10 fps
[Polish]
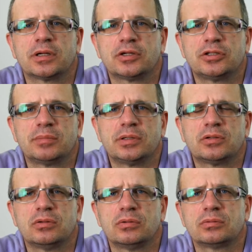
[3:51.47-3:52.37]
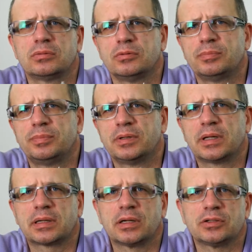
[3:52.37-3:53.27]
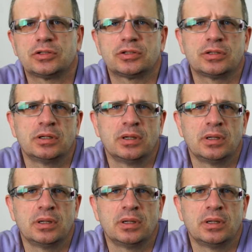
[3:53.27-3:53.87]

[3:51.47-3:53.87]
lekarz diabetolog lub lekarz,